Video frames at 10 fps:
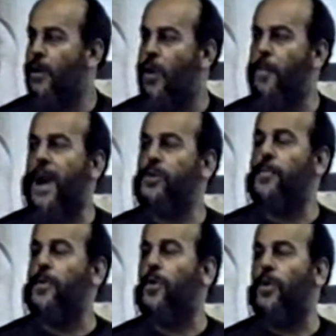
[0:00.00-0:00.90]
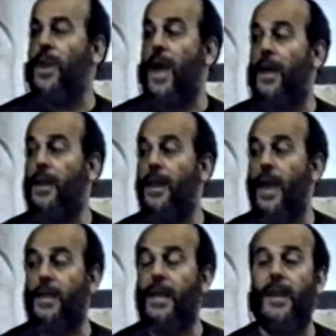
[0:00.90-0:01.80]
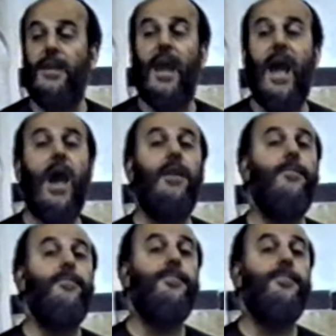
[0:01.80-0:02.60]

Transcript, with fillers: وبعضهم بقول لا الهيكل كان